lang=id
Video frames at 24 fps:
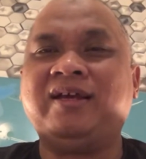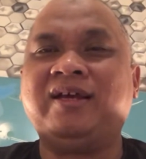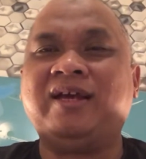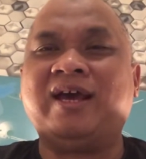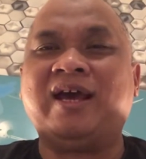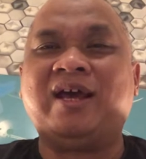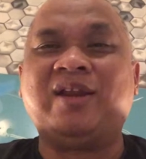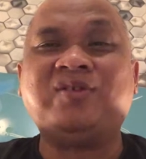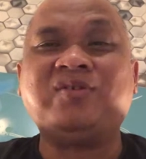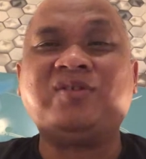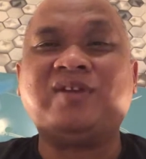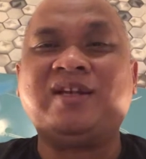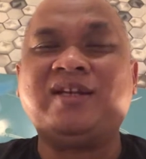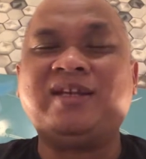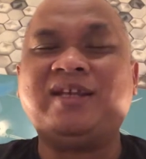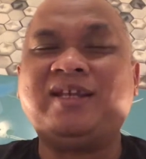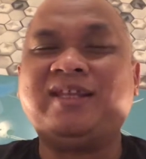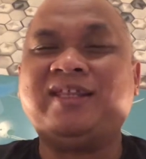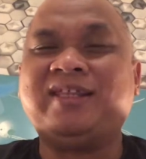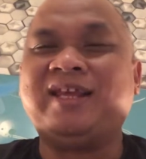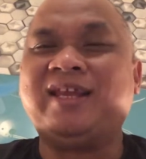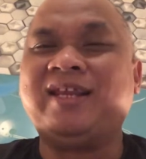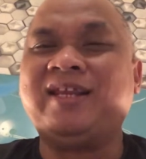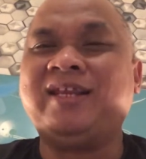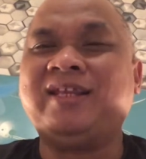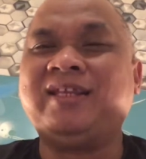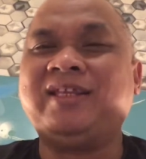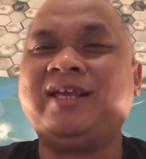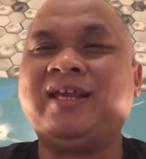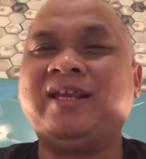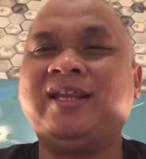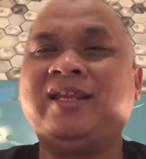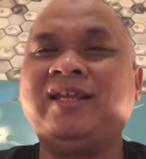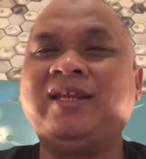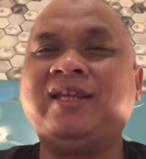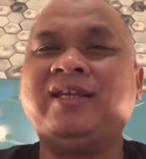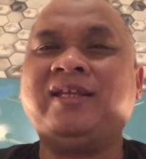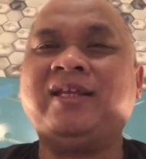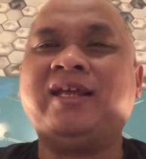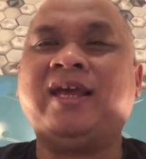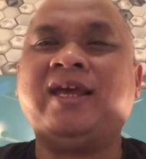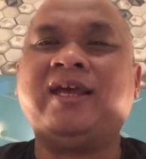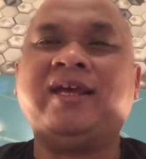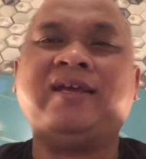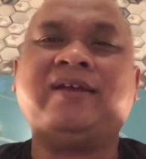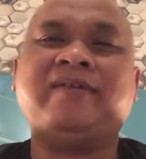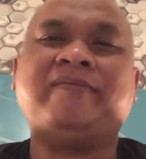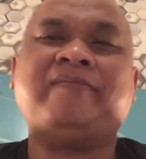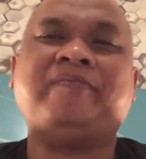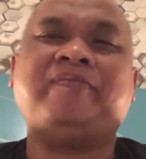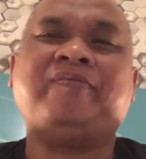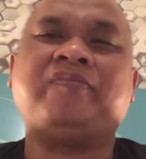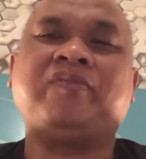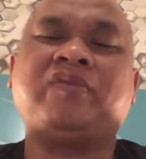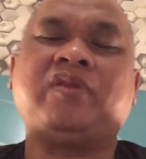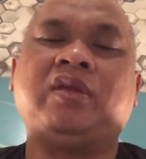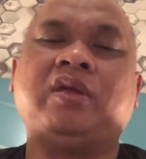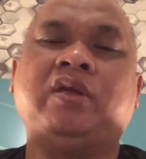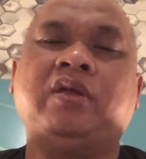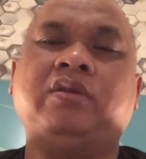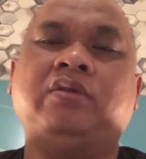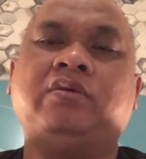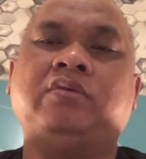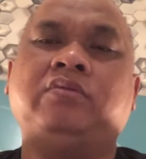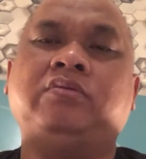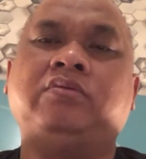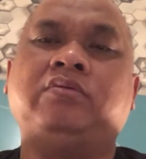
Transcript: harus ada teknik-tekniknya gitu